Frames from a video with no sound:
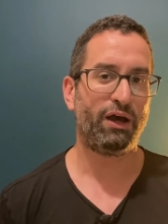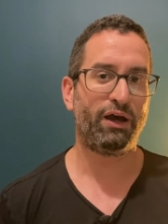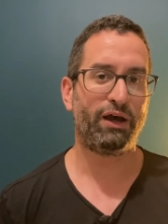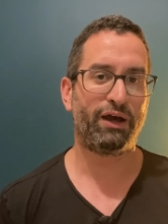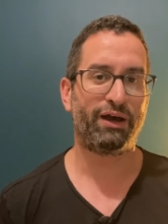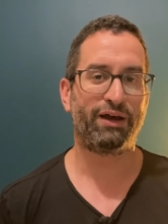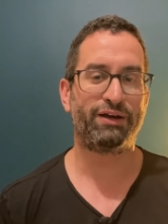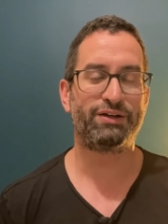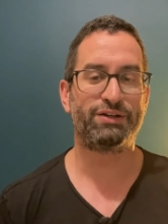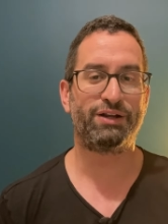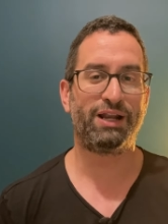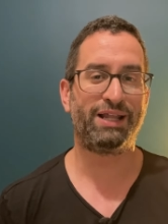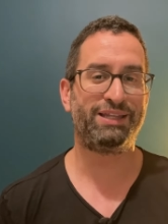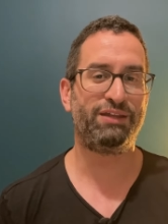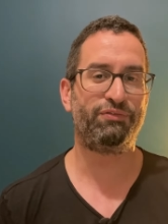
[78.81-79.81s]
Euh,
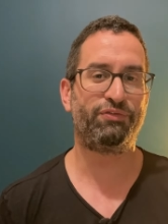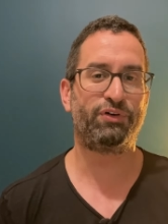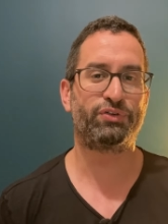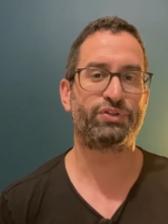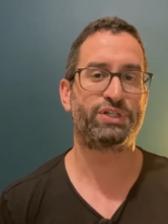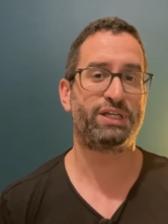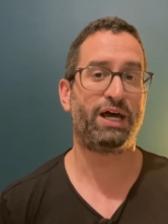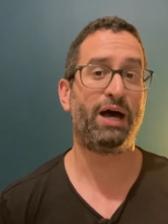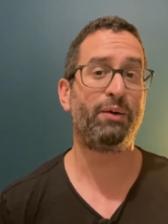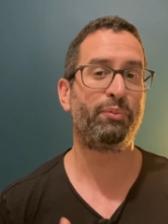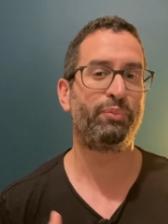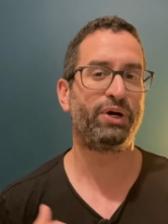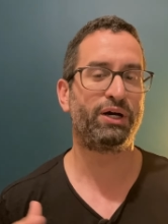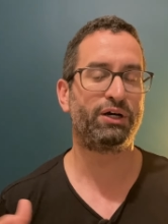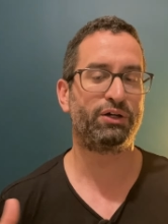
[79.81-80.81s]
la défense, à
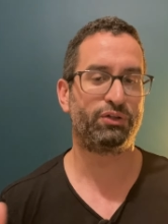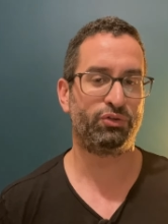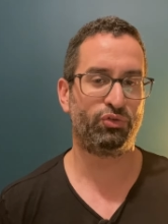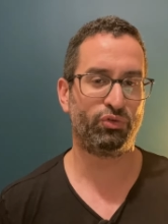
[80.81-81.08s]
part